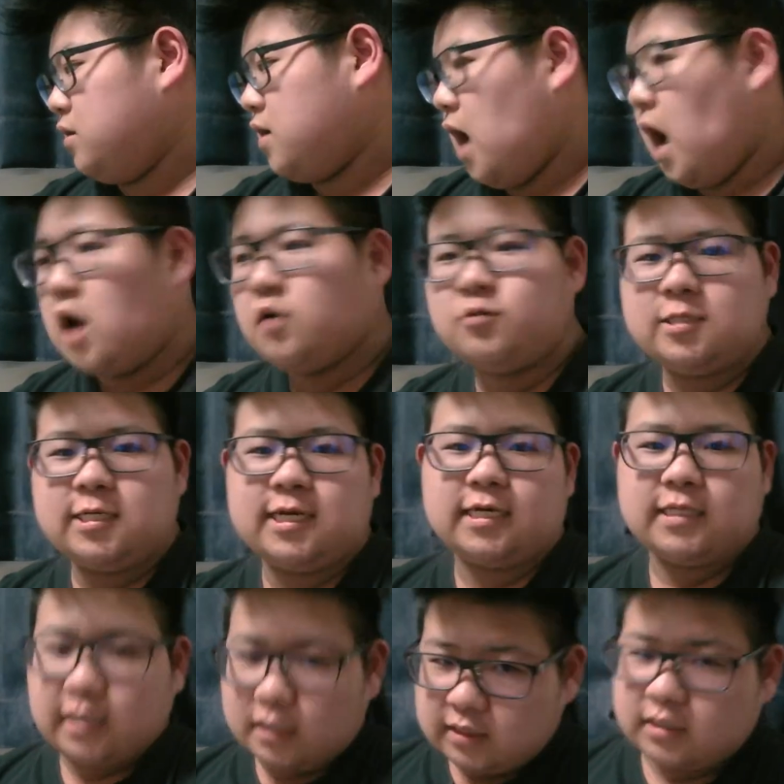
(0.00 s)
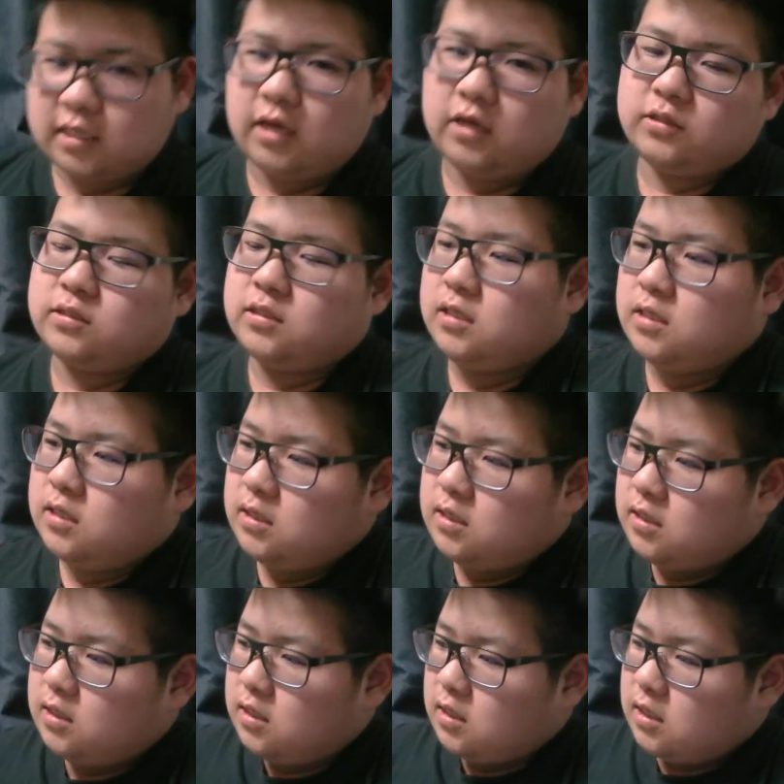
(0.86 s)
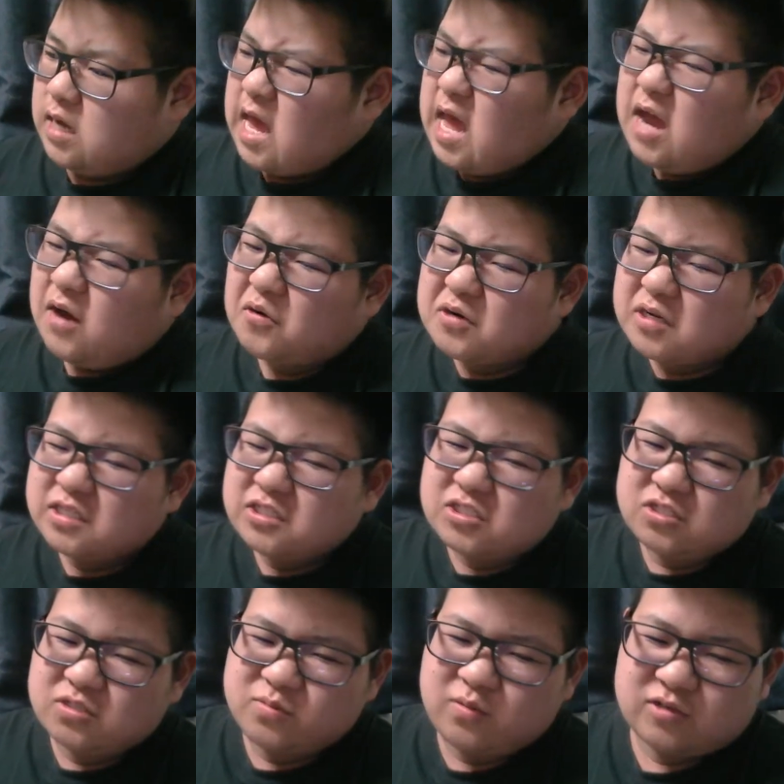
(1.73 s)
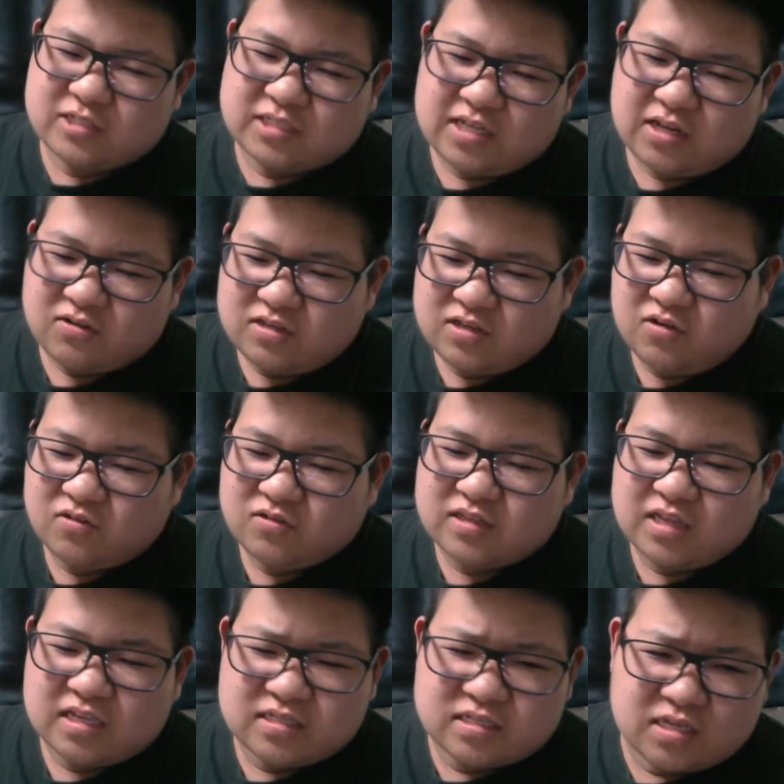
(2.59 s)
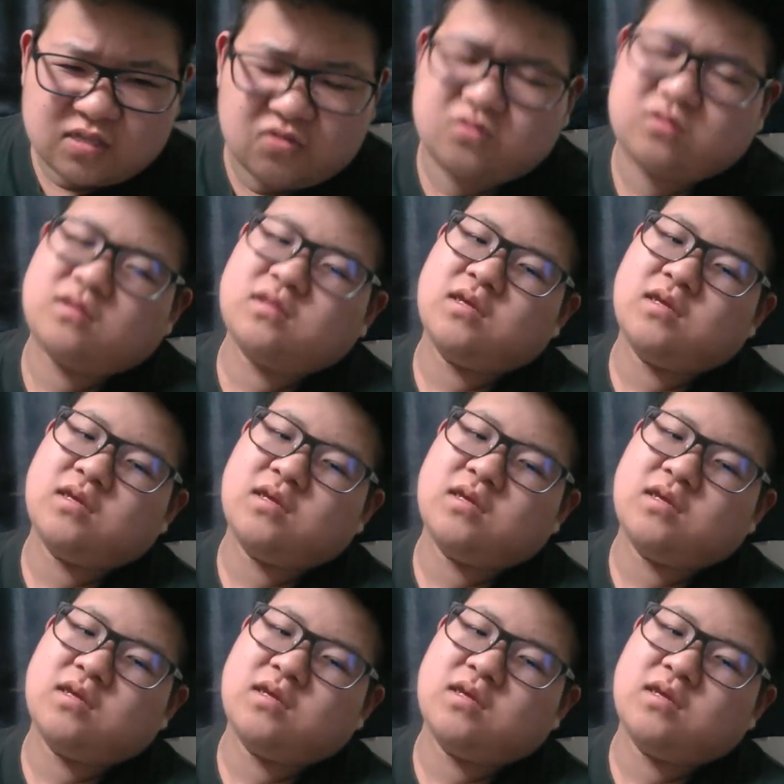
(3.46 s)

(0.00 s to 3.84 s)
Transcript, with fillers: アフリカだったよって。え、俺注文したの日本なんすけどって。